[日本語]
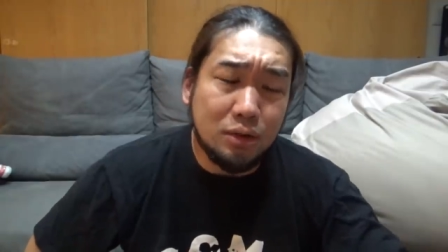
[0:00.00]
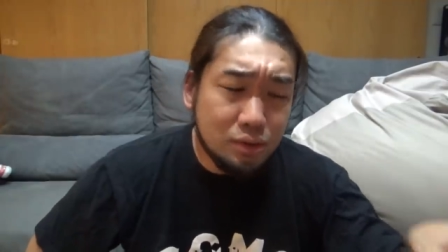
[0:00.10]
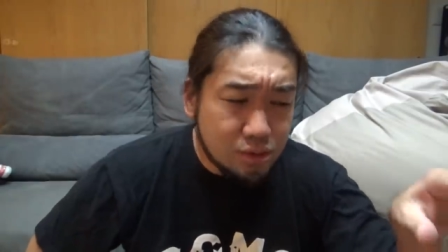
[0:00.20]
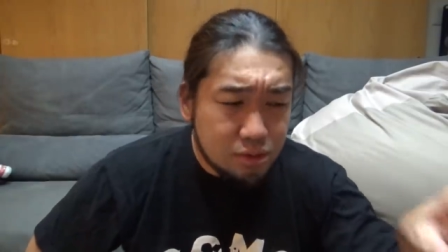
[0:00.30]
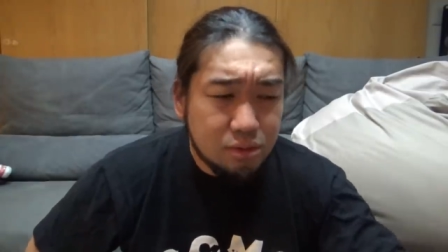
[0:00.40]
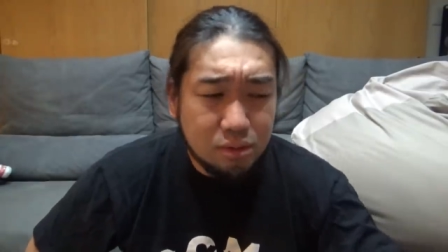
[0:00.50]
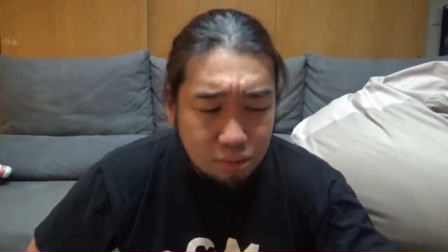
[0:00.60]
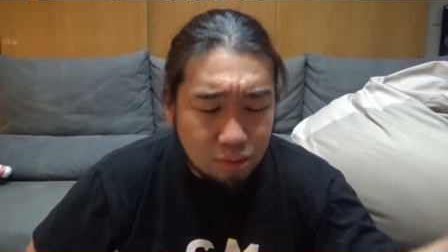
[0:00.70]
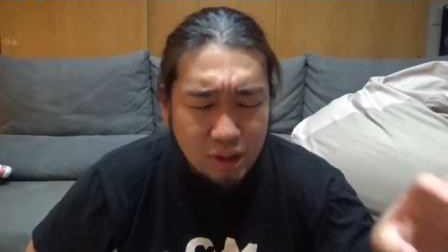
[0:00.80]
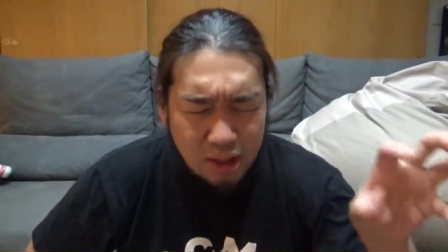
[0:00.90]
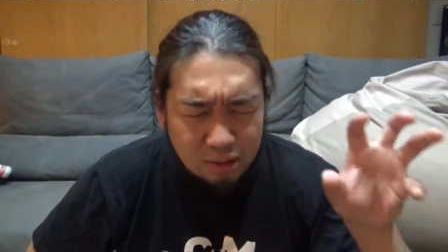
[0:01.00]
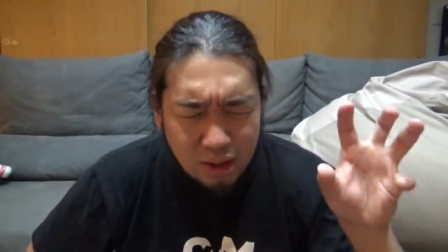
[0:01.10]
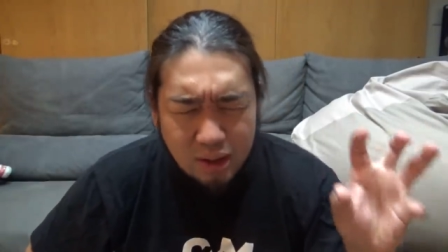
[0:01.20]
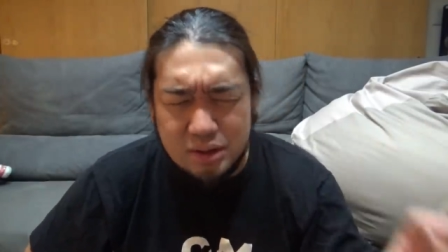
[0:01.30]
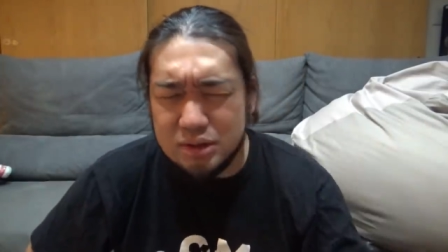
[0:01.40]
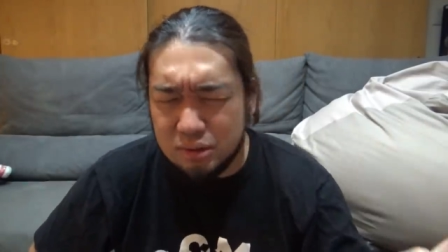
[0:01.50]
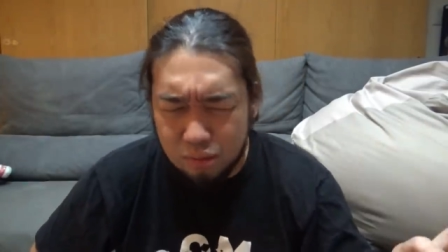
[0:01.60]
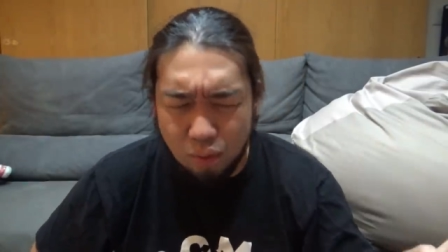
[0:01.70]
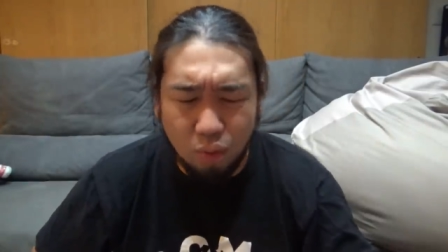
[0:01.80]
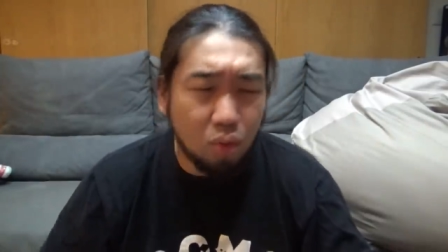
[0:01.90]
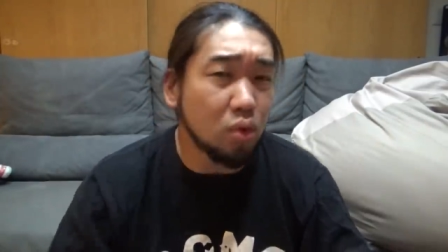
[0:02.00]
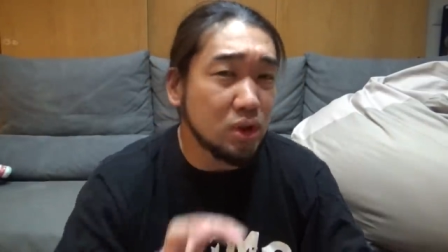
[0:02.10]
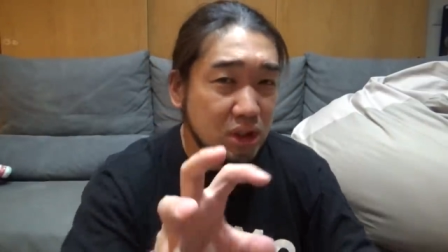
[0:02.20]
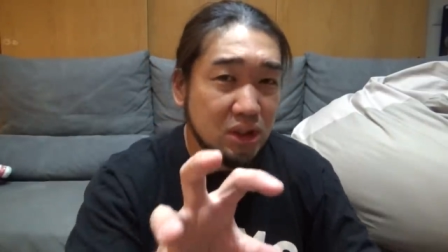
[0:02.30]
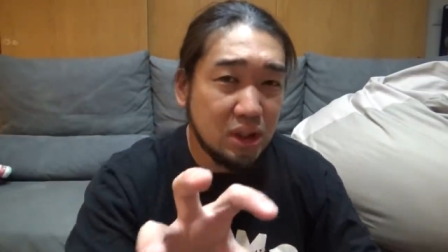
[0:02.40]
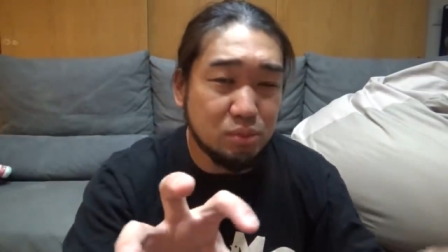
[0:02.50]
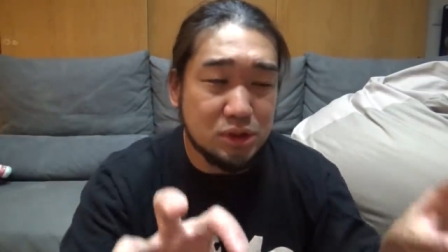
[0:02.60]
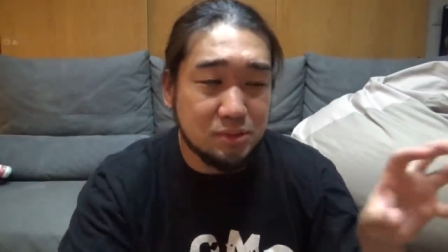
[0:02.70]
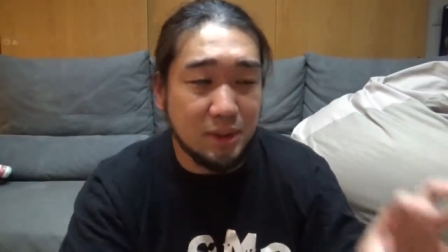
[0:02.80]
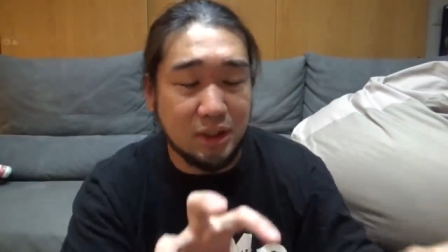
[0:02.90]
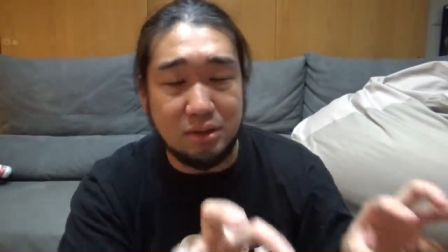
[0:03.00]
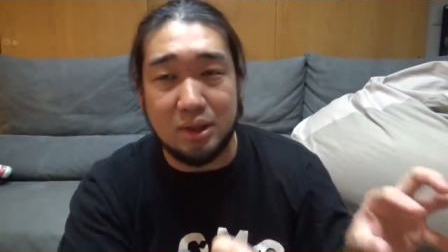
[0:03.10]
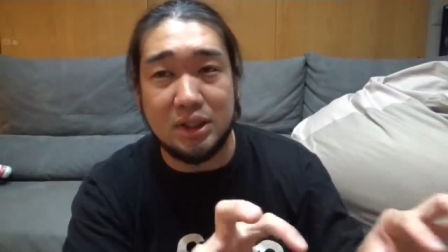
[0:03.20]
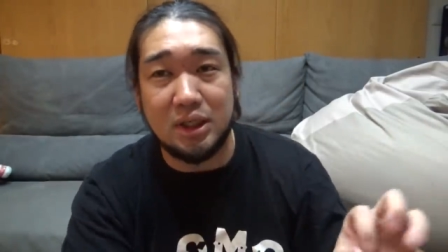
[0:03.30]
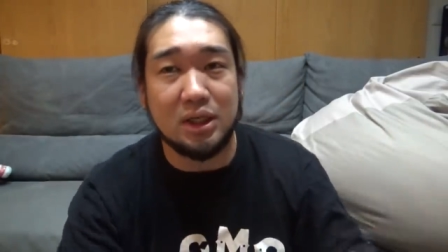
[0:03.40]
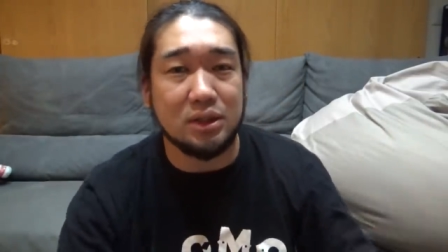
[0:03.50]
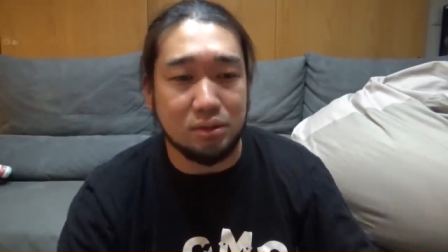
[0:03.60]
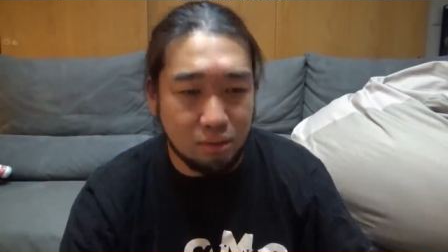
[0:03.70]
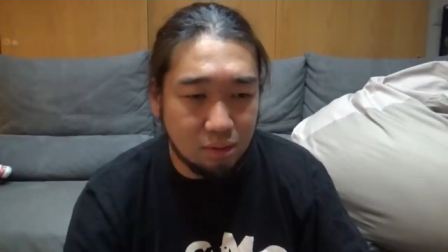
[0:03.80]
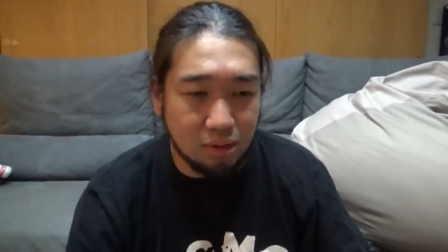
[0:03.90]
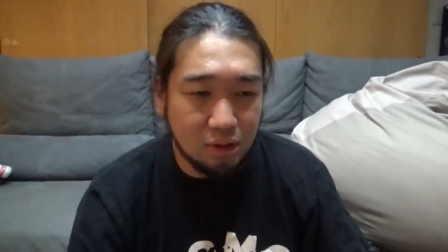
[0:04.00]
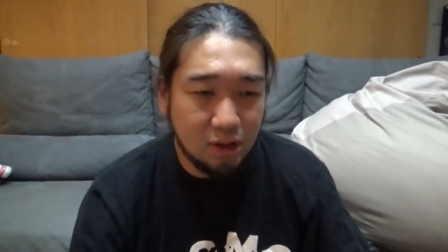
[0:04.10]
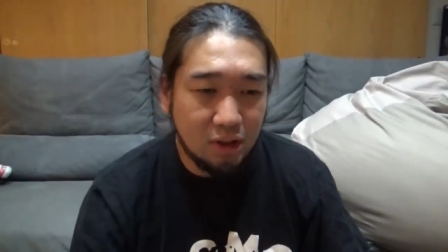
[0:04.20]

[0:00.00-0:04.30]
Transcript: 盗っ人であるアラジンと王ーが結ばれてはいけないと、